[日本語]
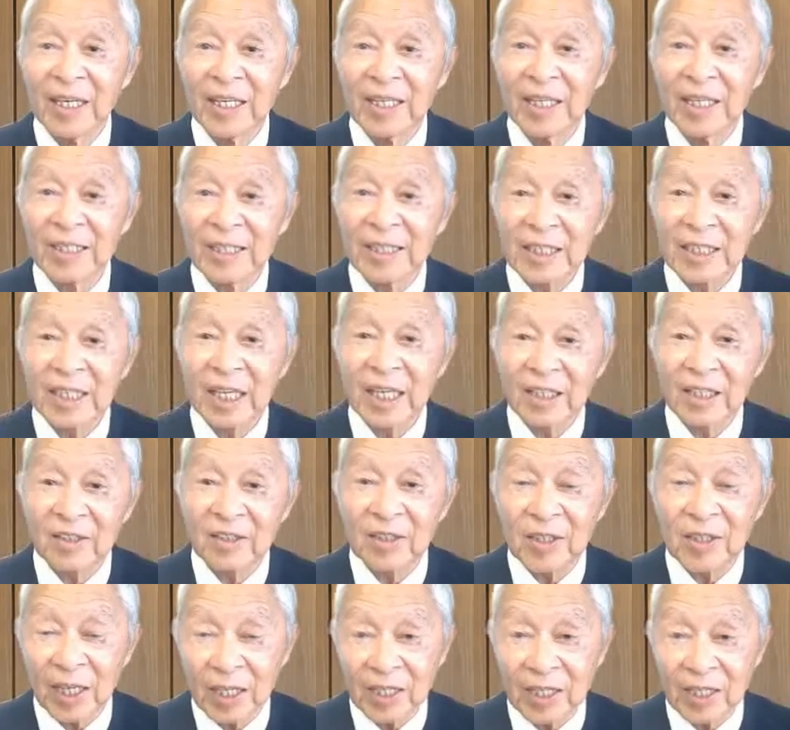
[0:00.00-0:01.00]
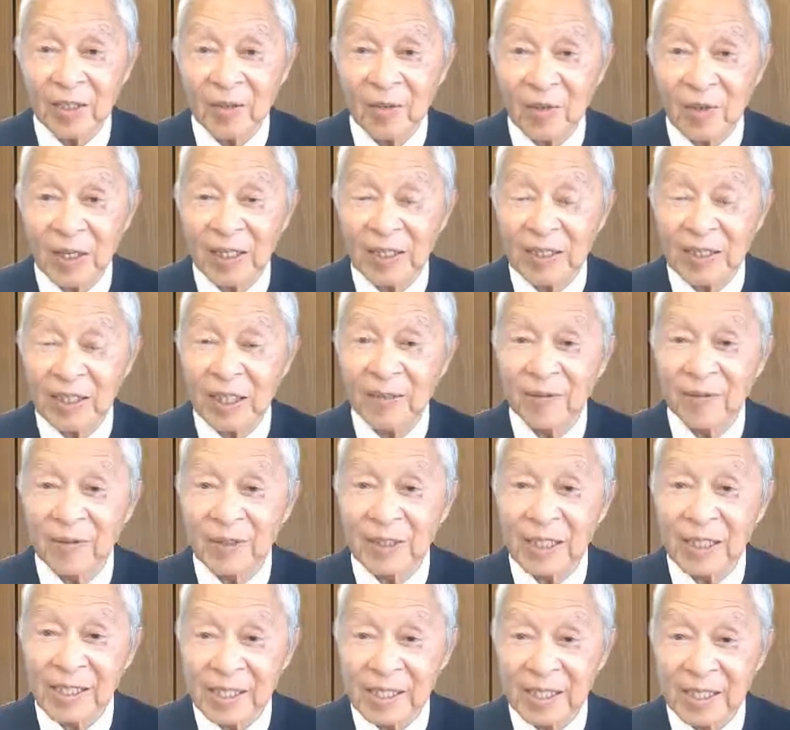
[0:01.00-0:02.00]
えー、ただ、下りの階段
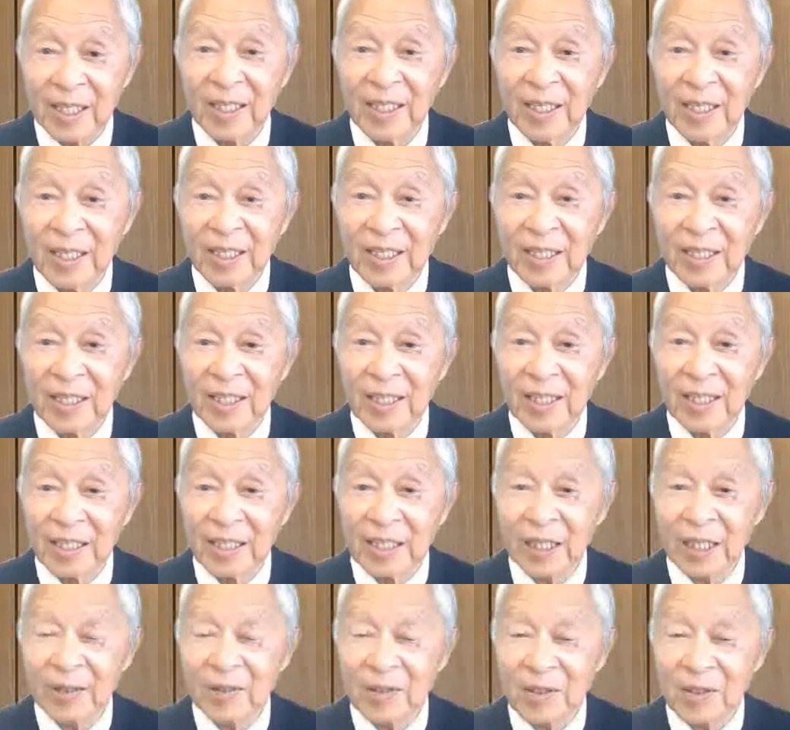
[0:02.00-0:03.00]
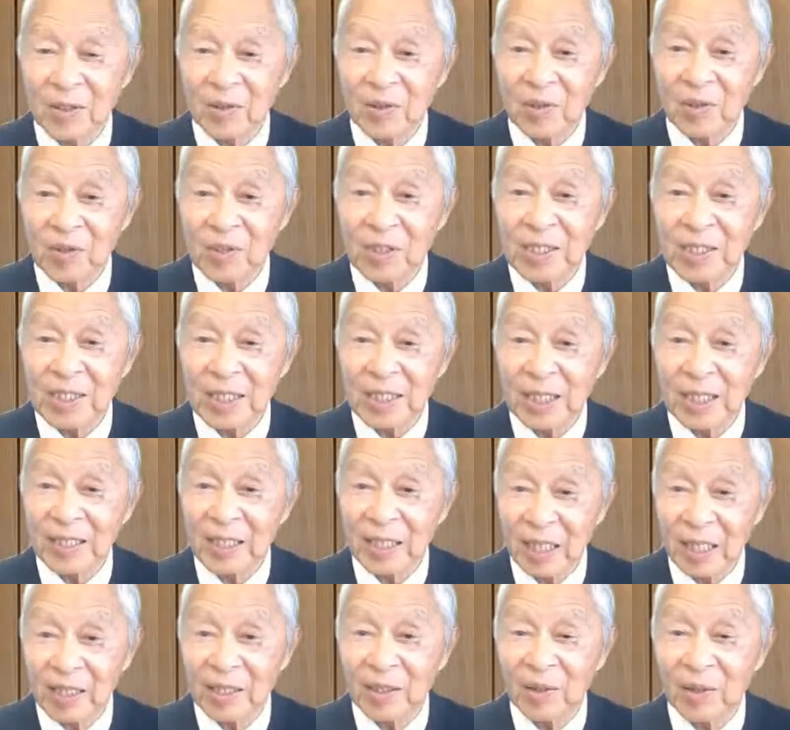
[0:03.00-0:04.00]
はですね、え下手をすると2、
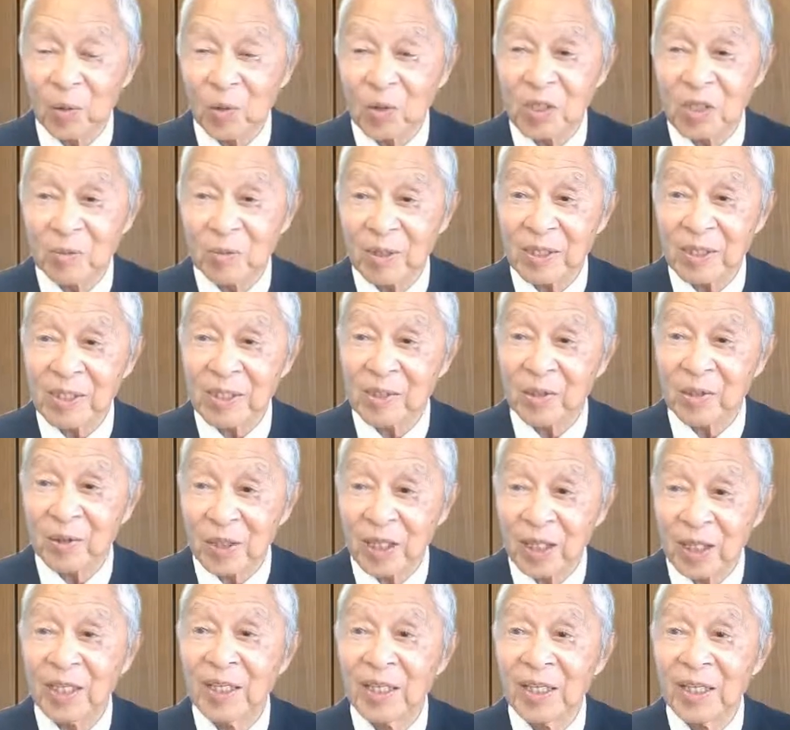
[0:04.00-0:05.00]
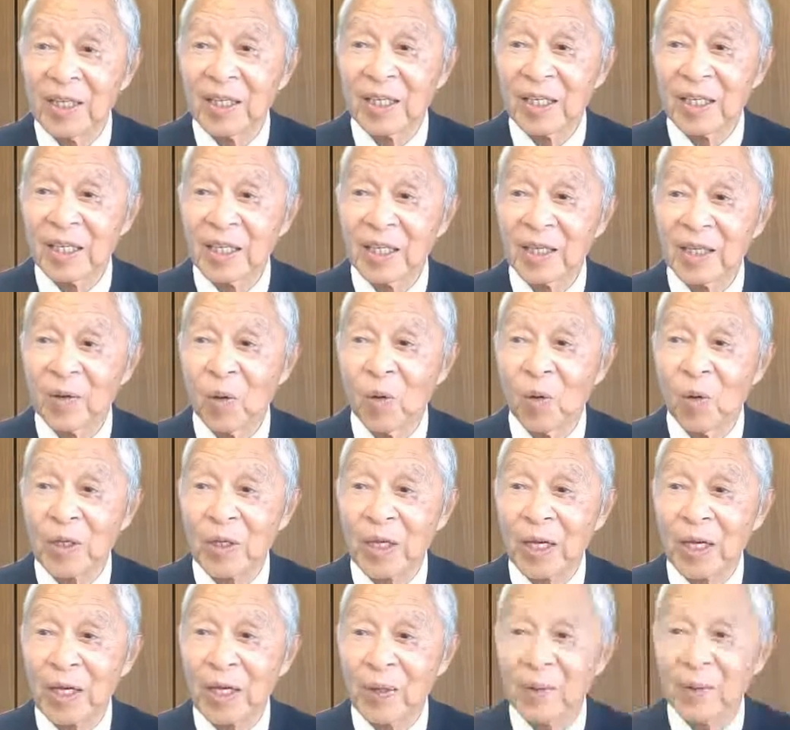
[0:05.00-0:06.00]
3段落ちますので、え大
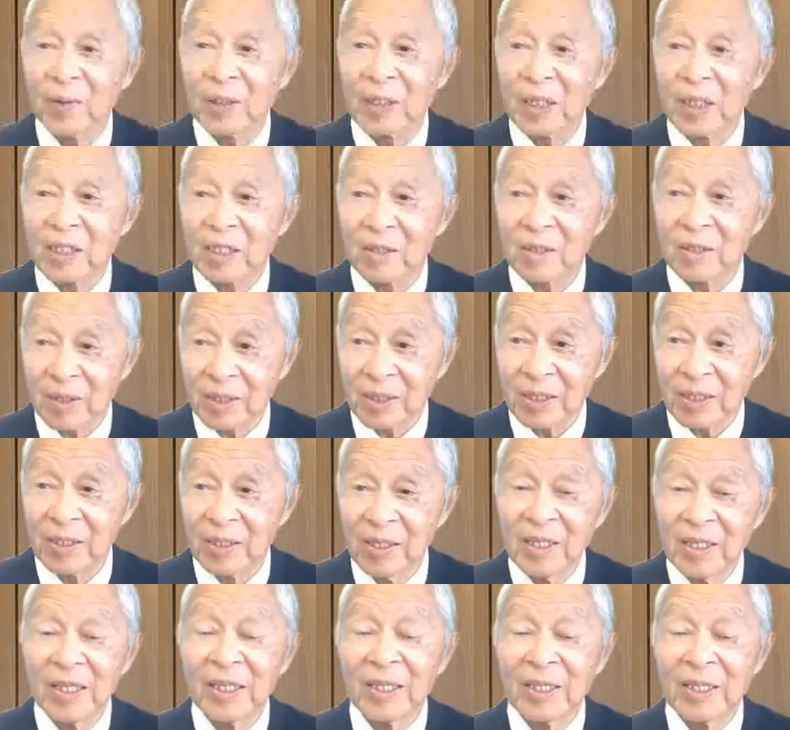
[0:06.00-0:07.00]
怪我をいたします。